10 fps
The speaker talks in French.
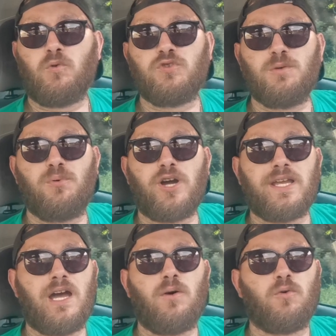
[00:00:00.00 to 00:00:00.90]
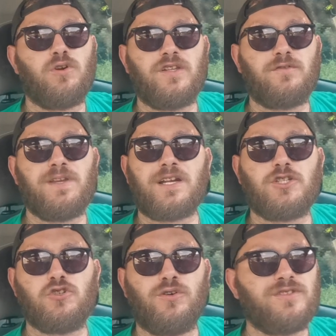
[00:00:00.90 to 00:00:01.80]
on ne dit plus rien, on laisse faire
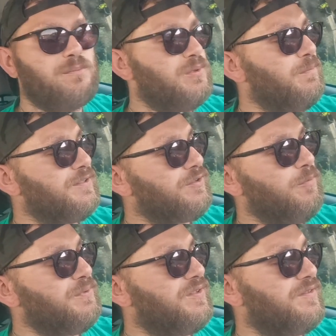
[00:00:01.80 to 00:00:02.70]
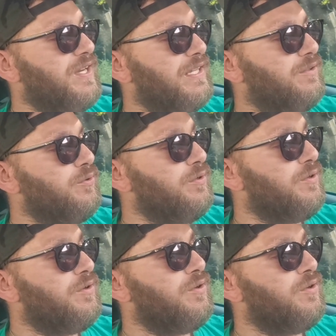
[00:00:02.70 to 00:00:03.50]
les choses et puis bah stop, ça s'arrête l'eau.